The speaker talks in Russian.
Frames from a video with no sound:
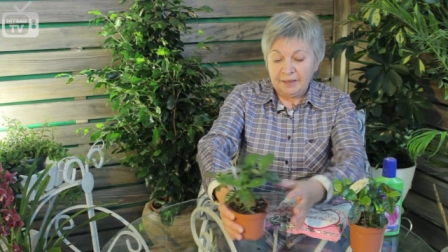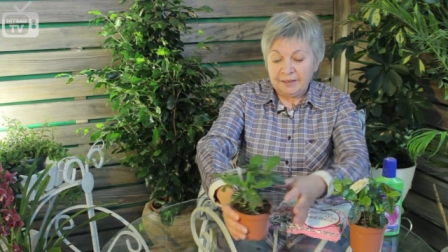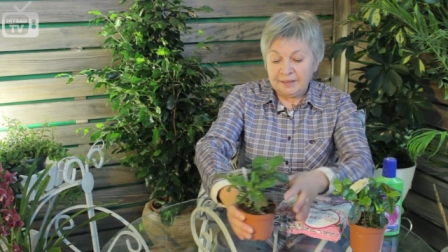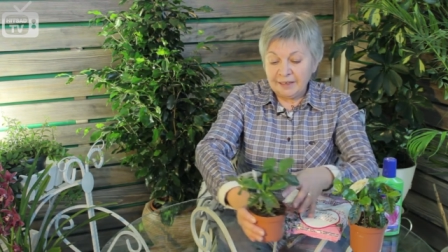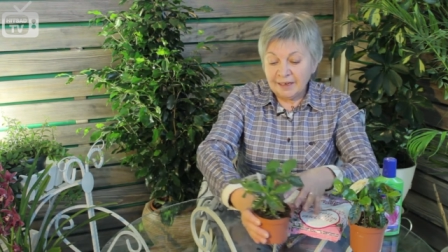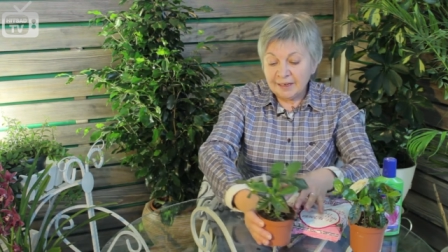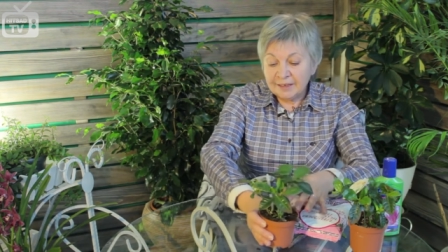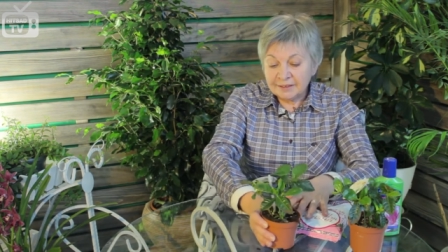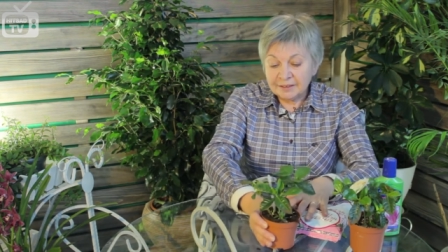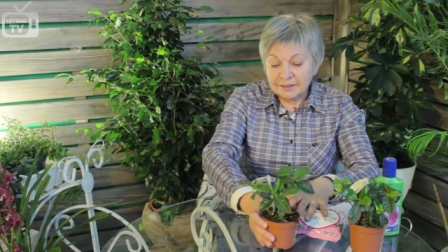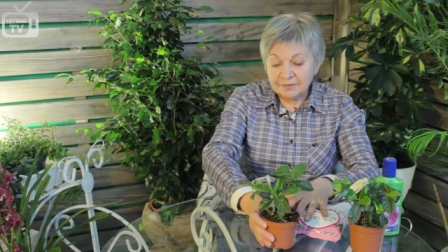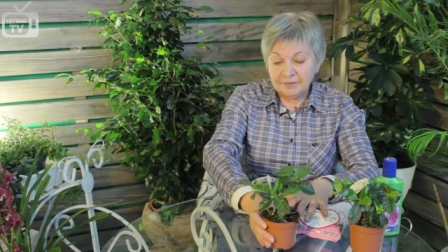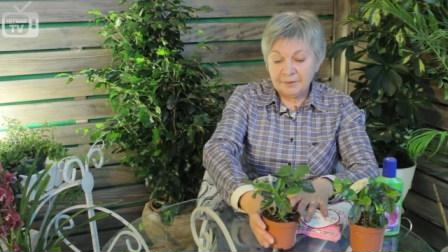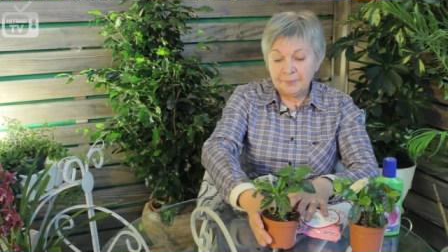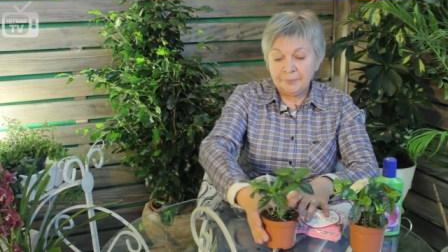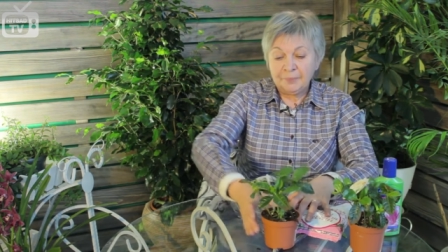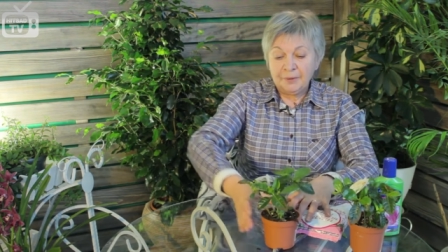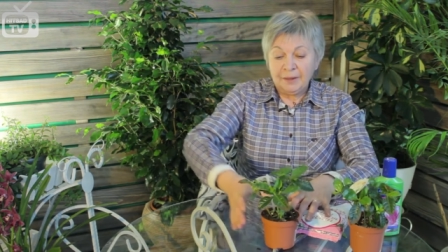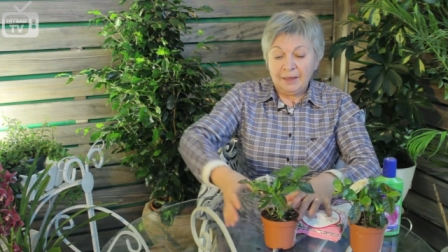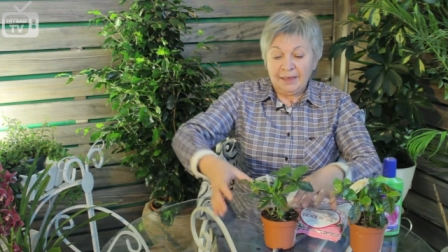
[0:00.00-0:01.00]
Для этого
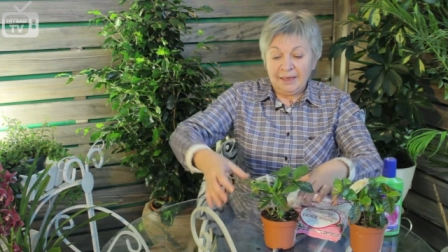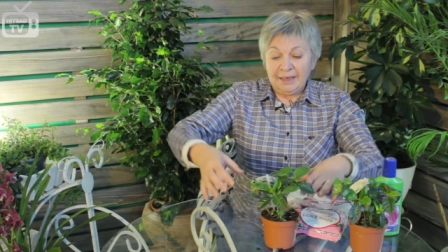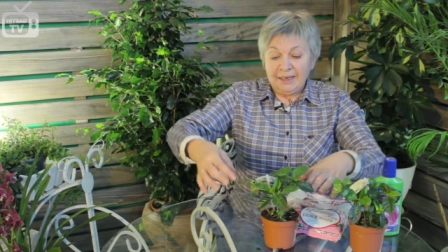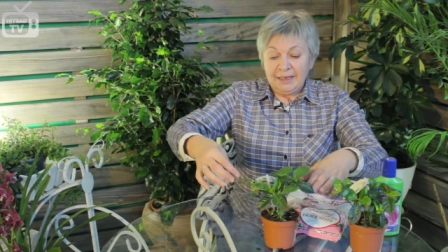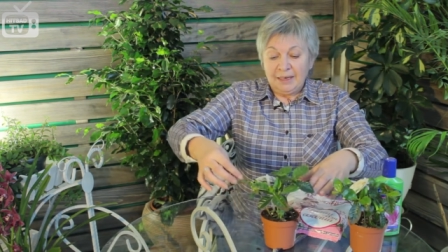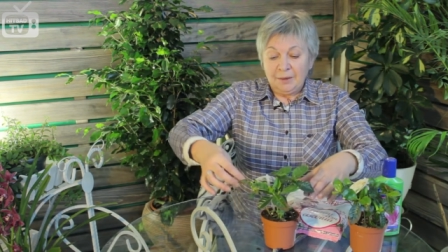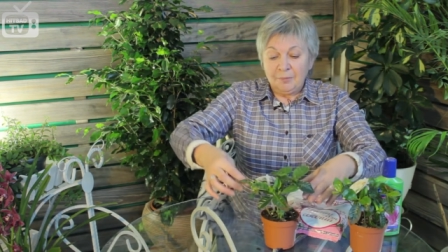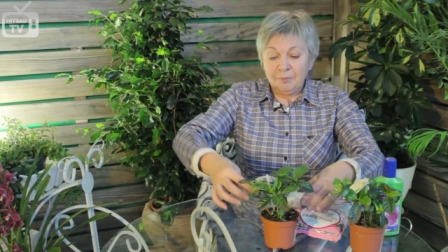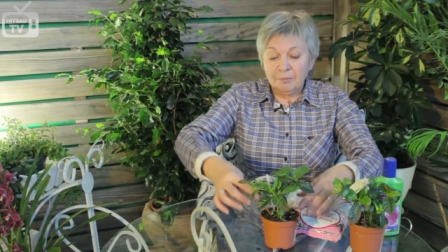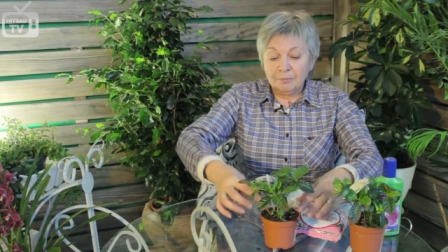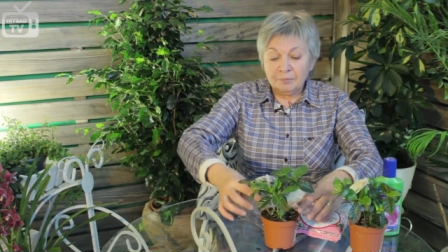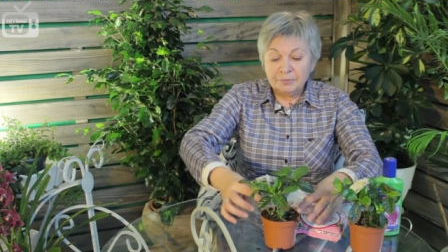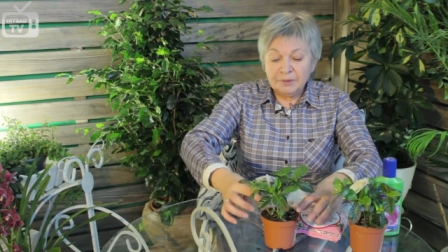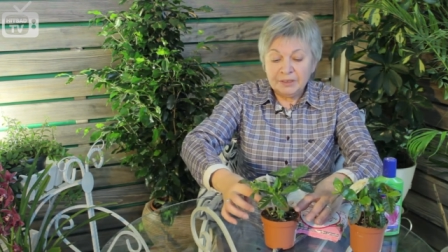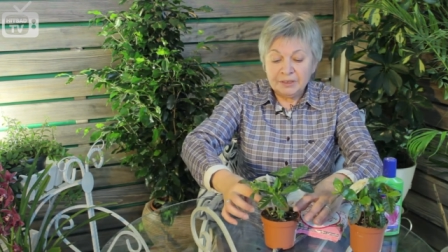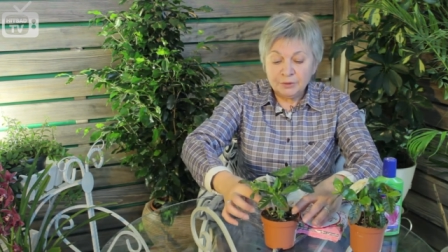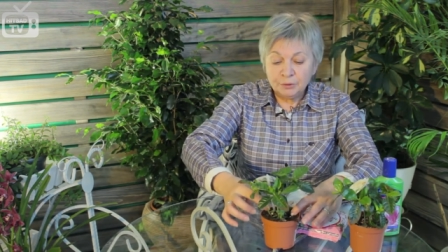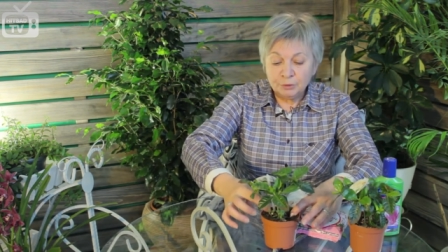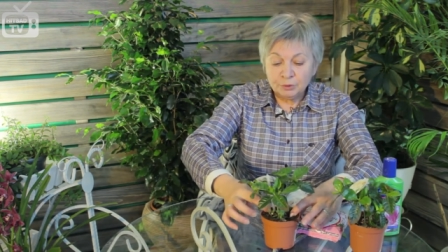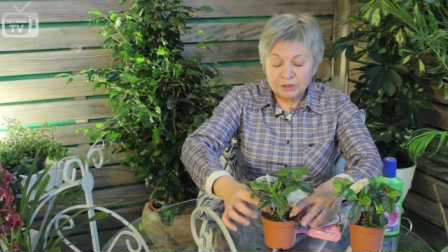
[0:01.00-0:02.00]

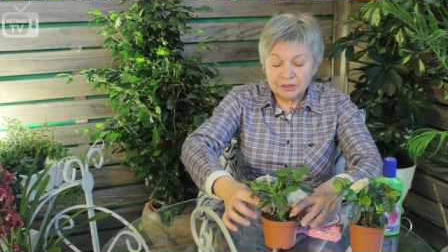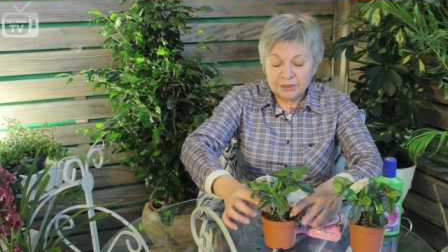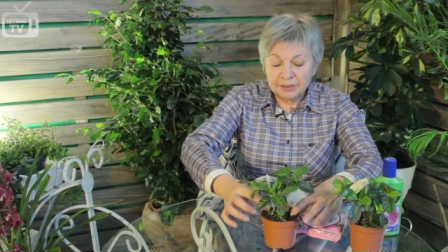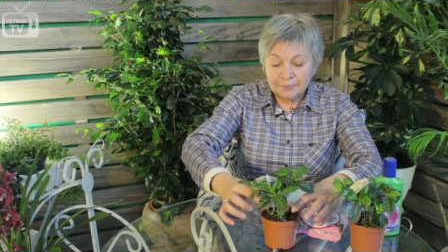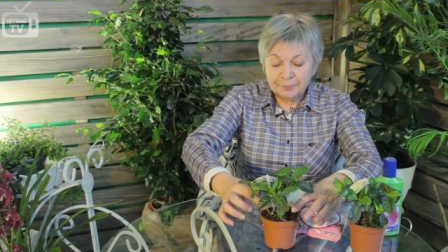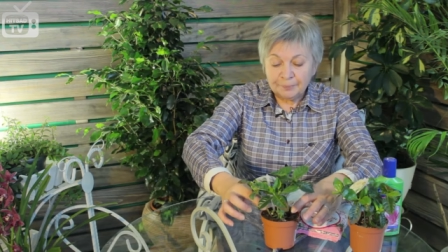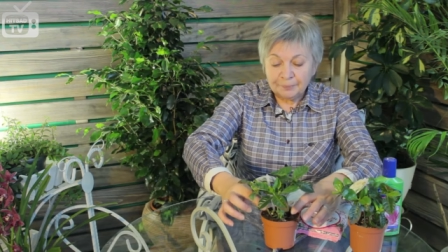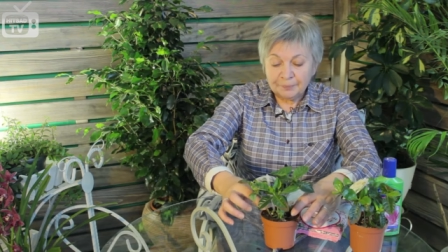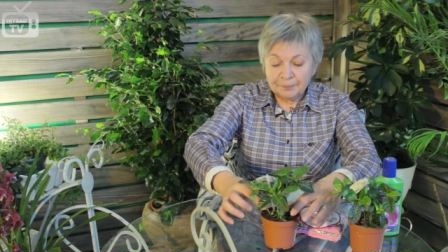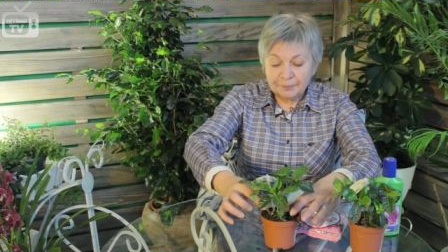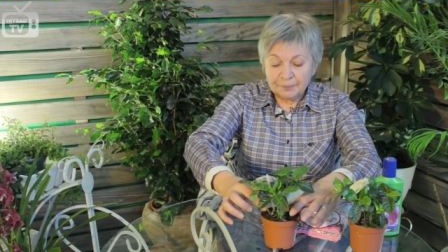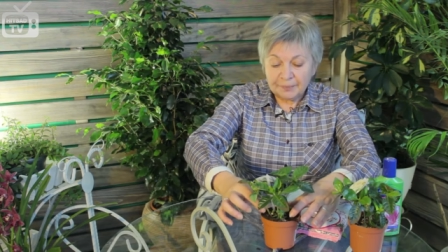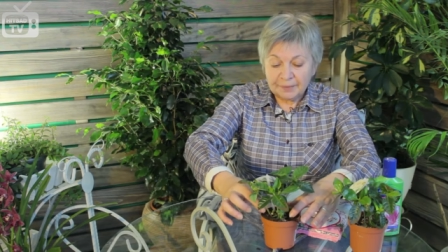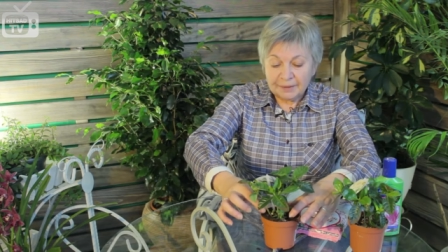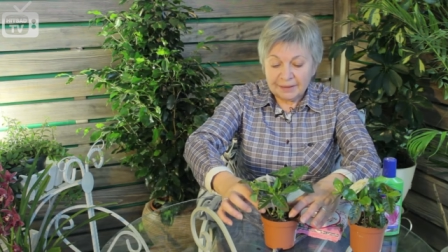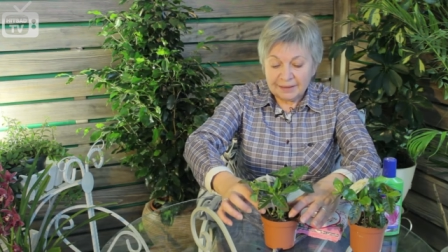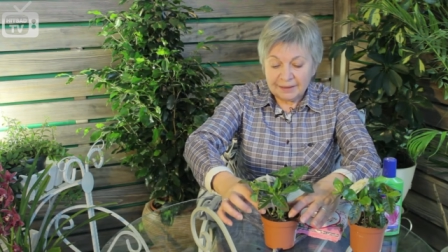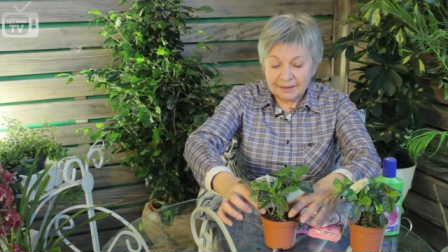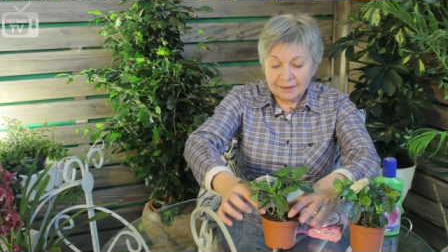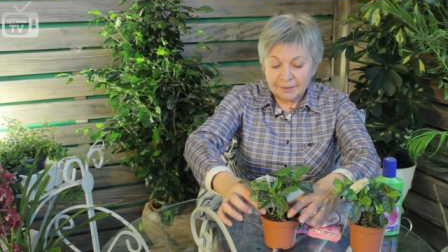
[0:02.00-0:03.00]
не нужно
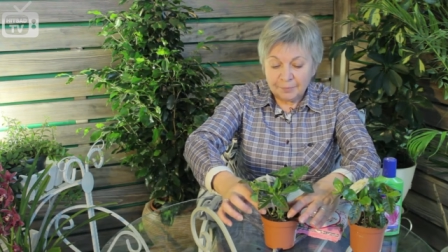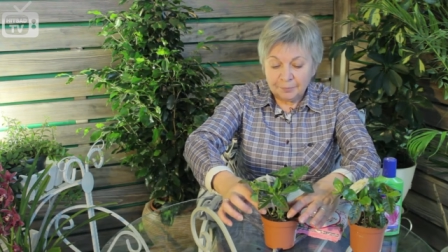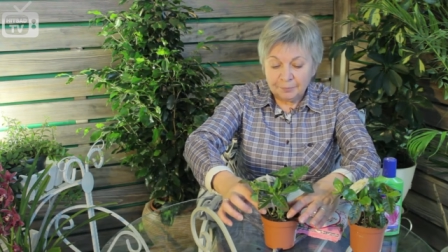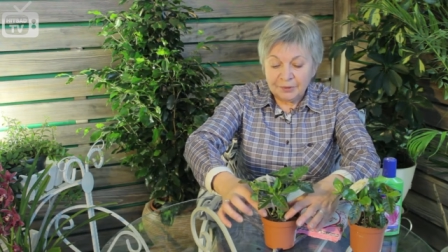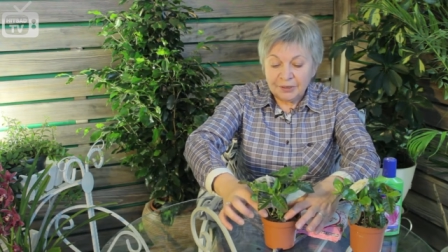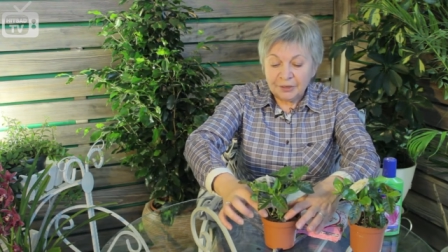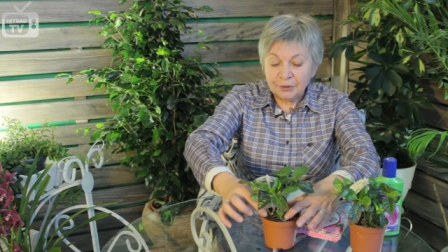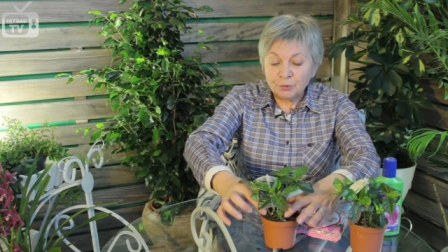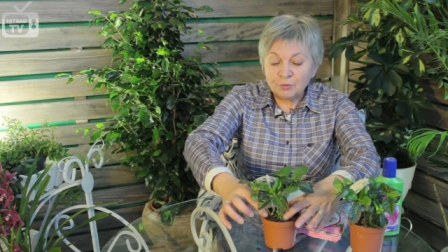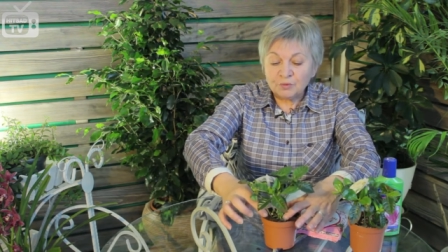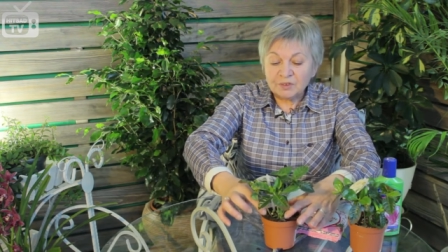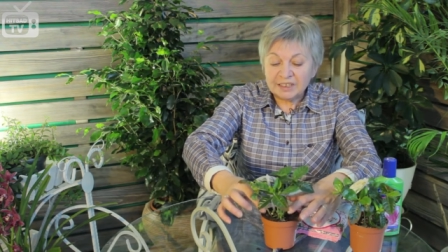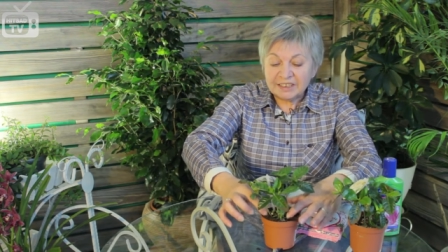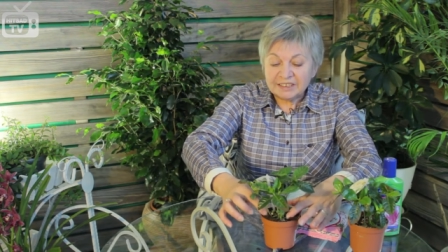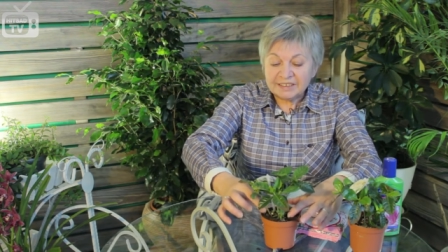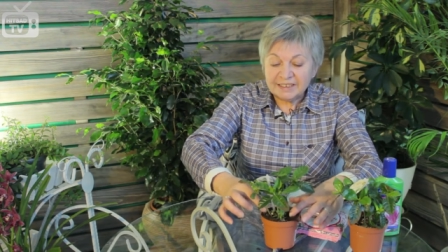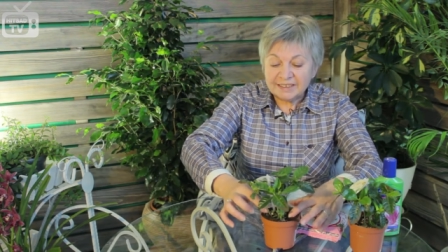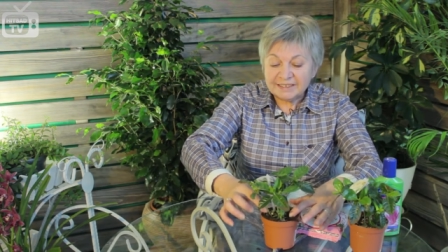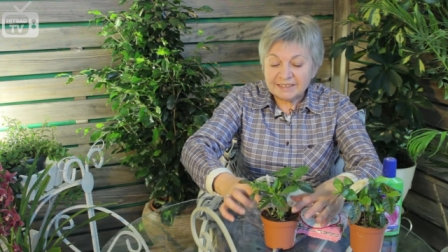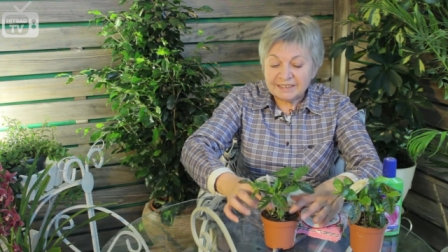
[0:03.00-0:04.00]

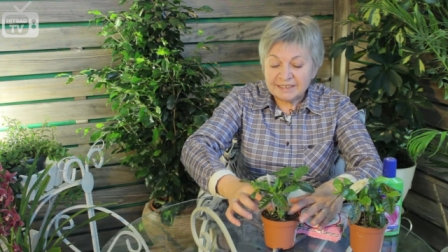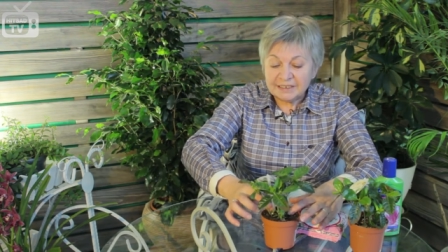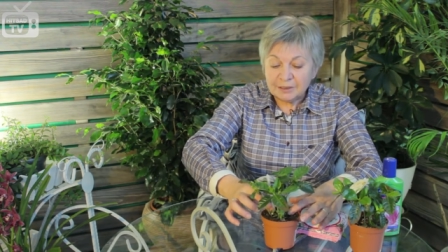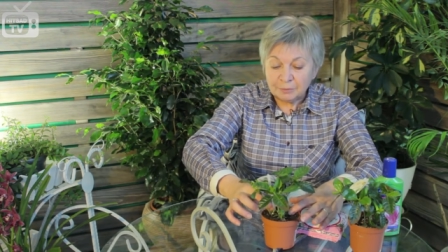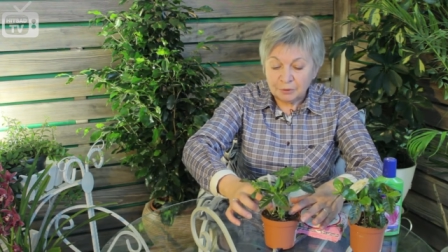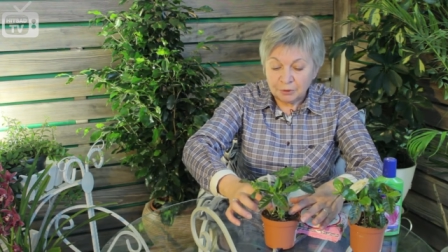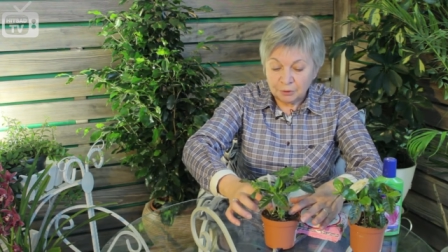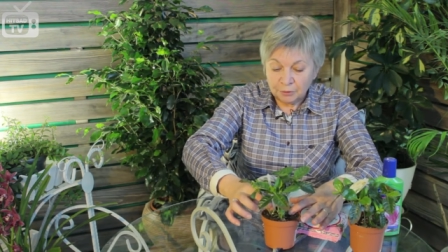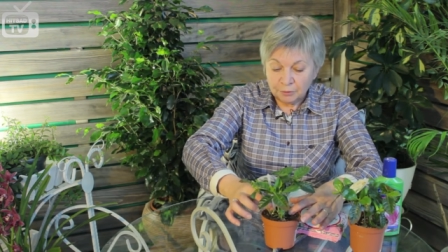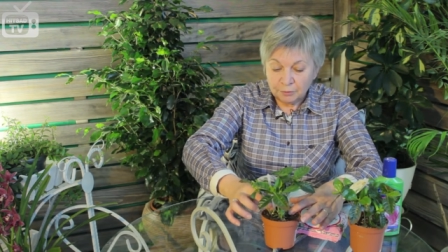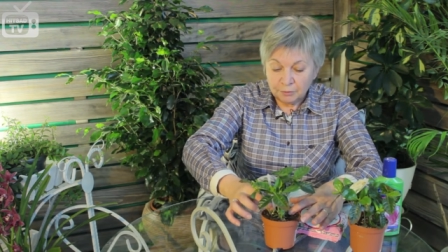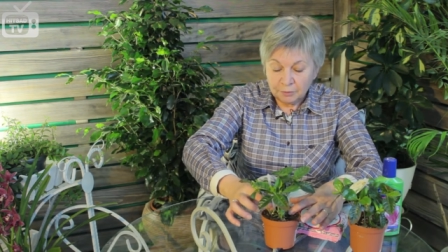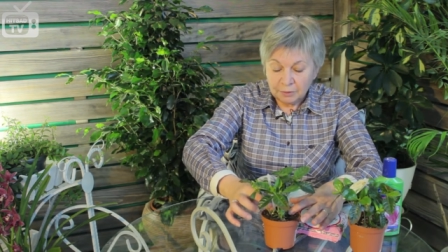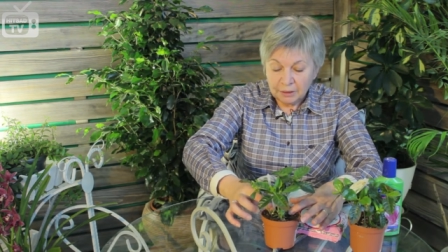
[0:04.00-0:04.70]
переувлажнять землю,